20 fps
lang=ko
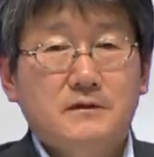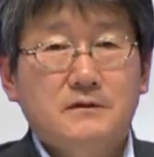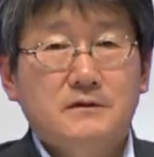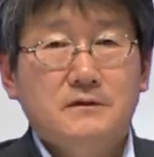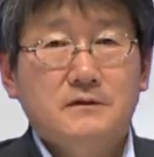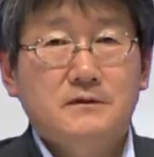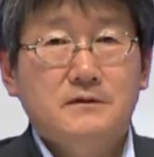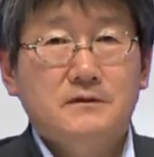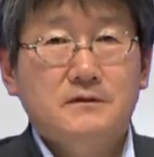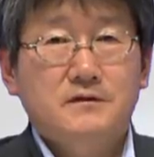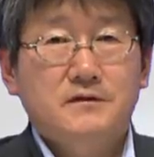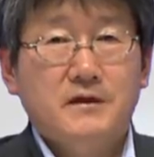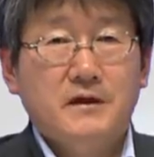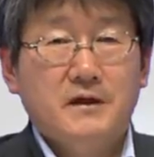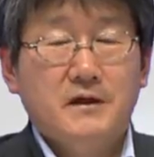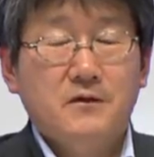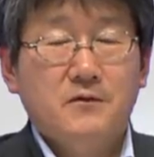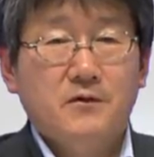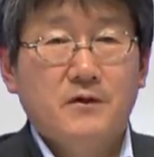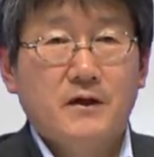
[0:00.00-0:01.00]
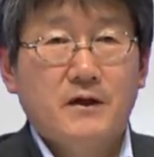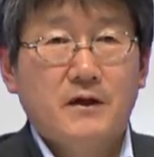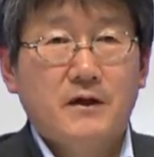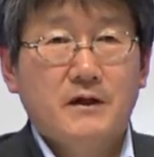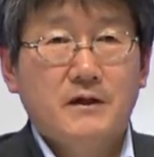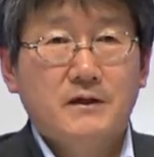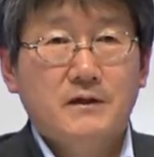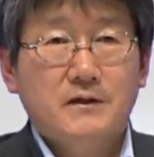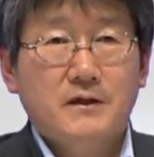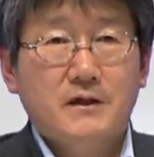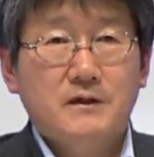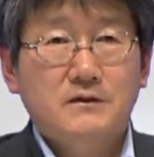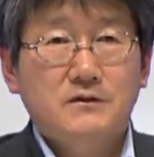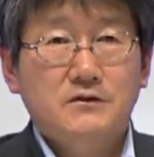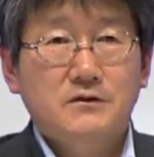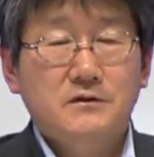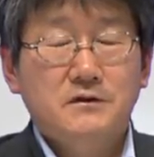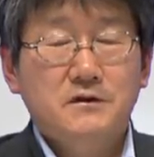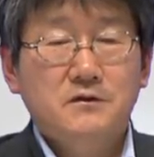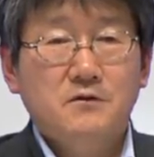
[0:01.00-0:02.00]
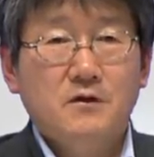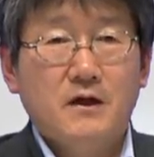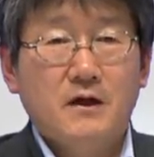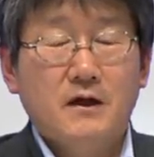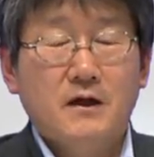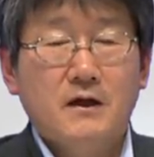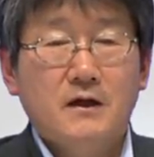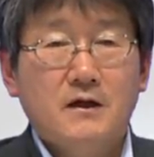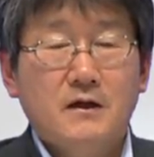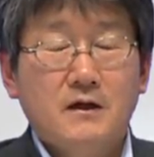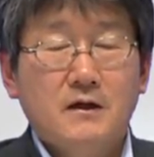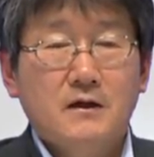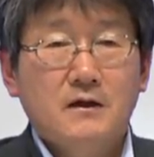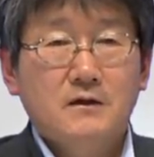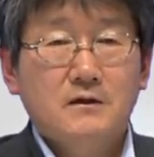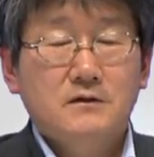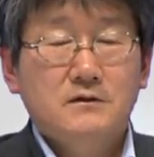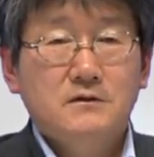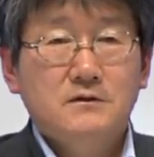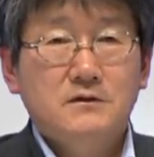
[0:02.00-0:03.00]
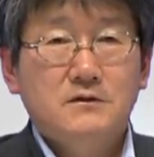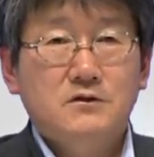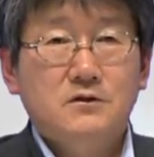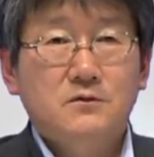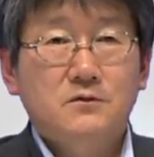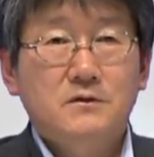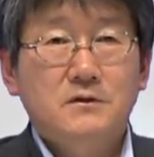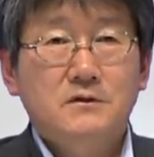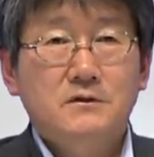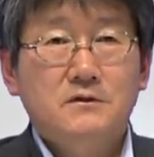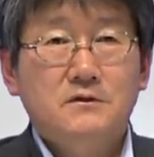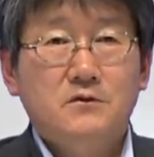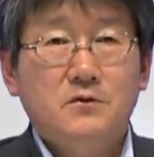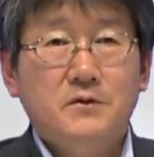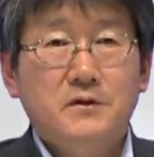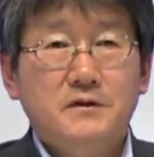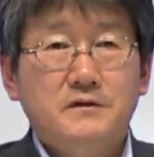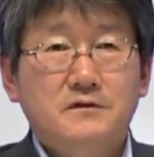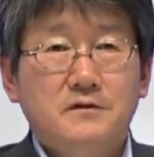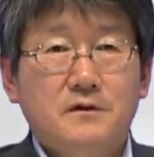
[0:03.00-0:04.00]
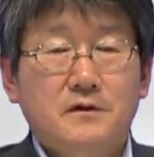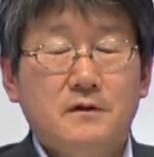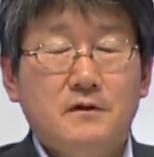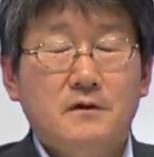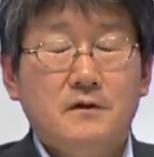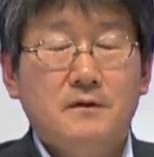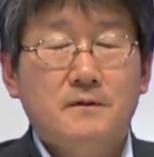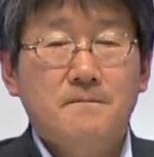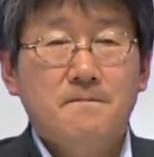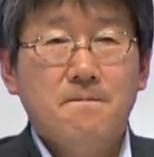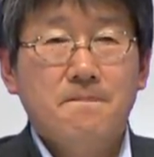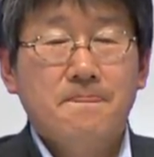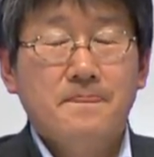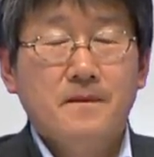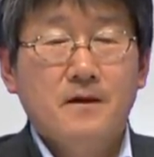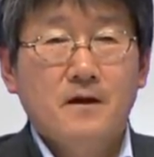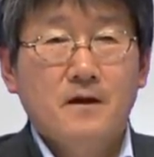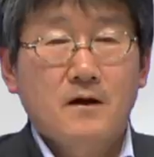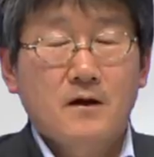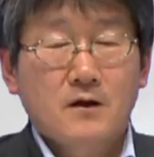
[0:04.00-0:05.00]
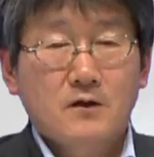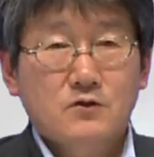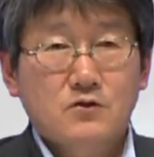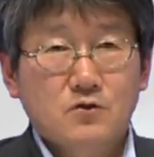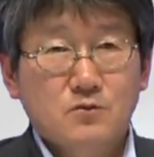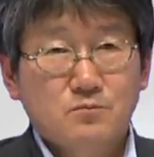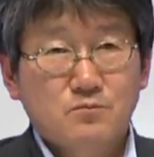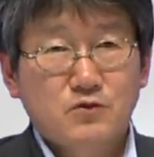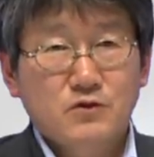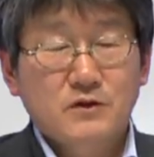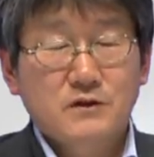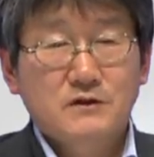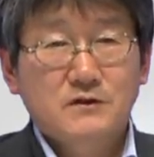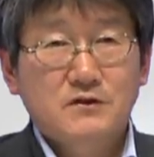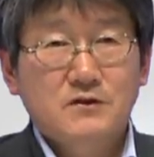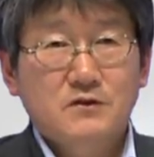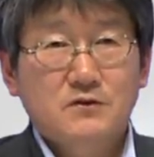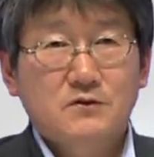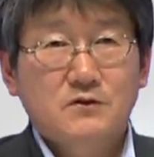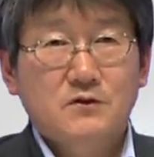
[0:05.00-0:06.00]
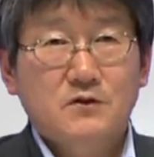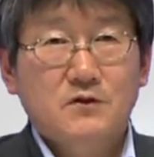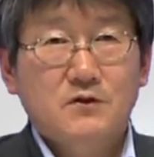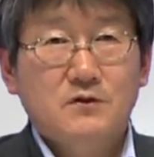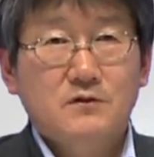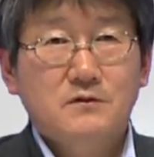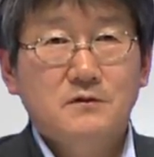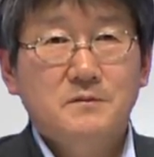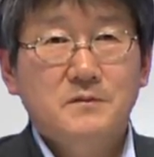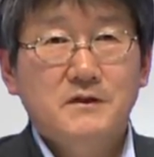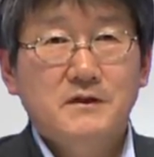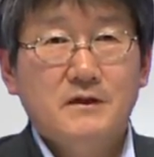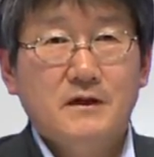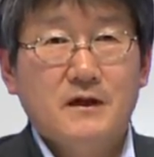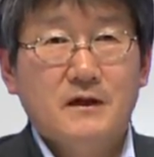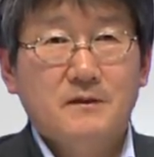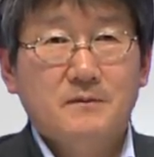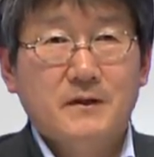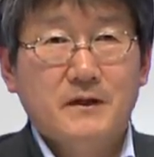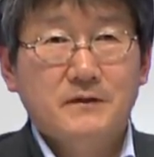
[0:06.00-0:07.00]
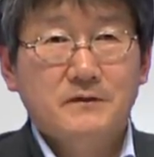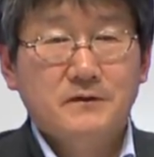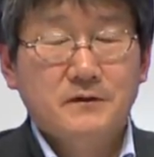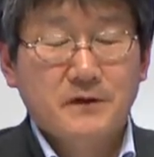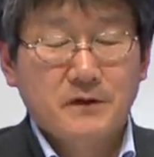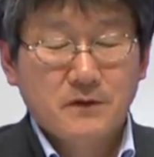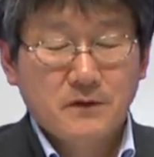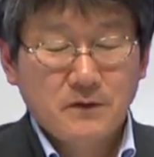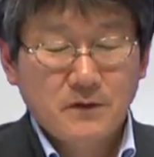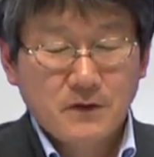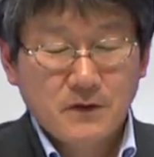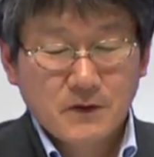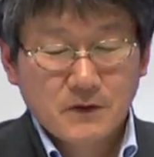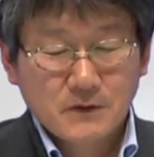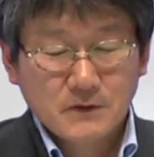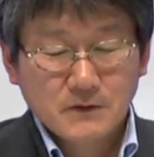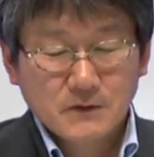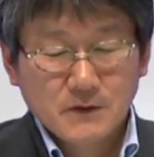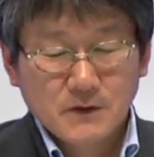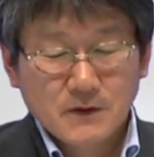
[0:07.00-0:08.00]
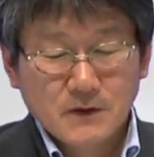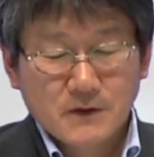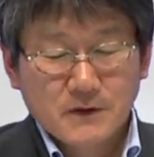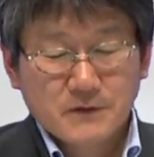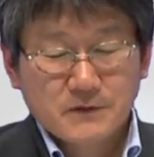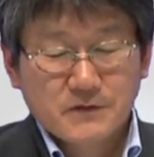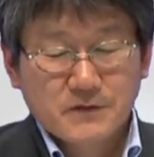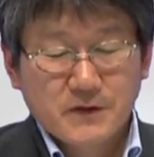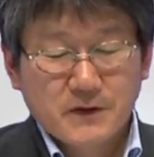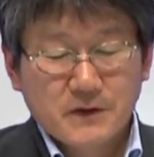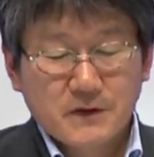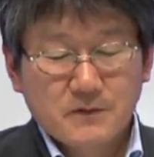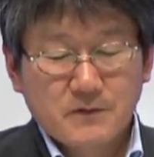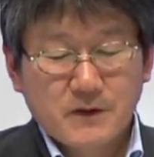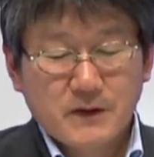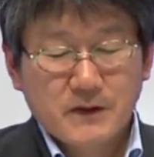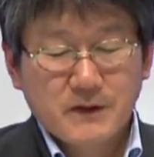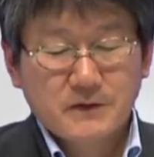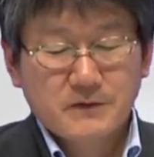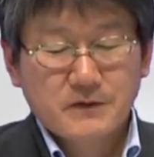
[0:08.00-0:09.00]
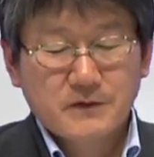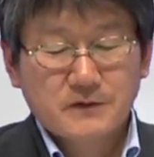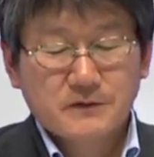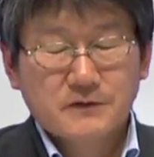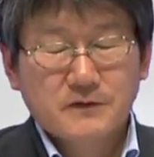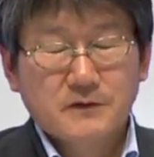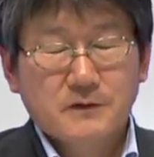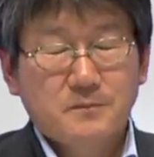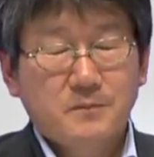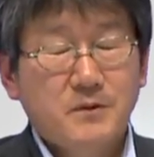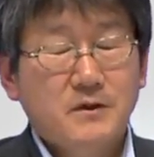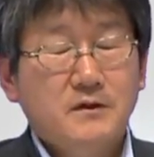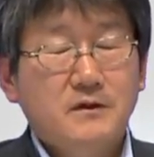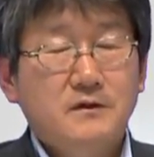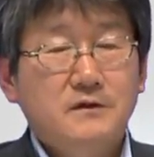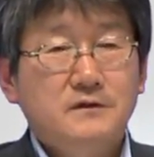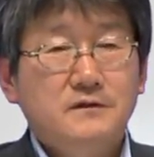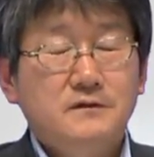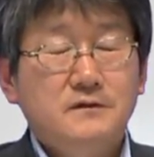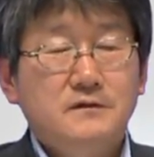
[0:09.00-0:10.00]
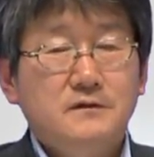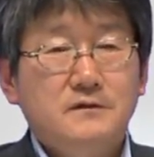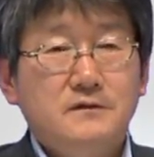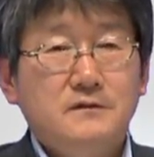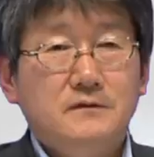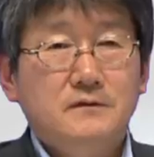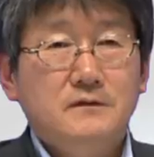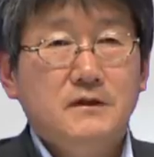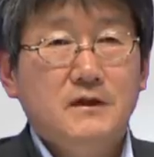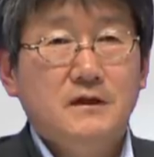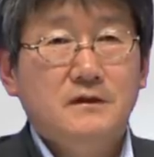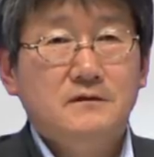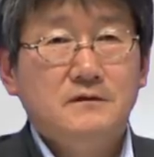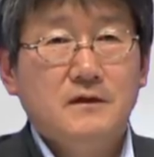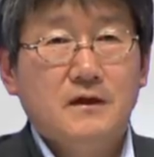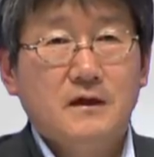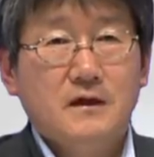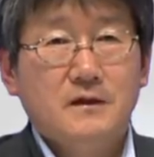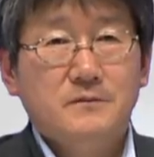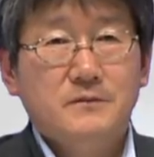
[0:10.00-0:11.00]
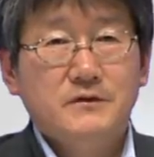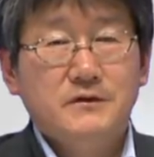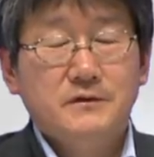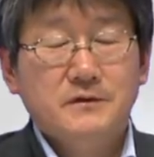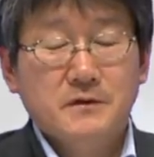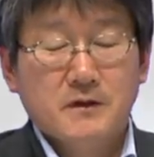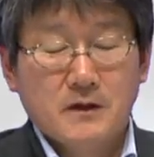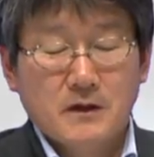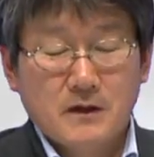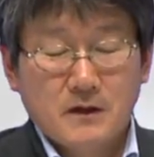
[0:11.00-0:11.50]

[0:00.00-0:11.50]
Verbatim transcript: 그 세계화에 대한 정의와 그 정의를 통해서 좀 부연적으로 의미를 알아봤는데요. 세계화에 대해서 퍼거슨이라는 사람은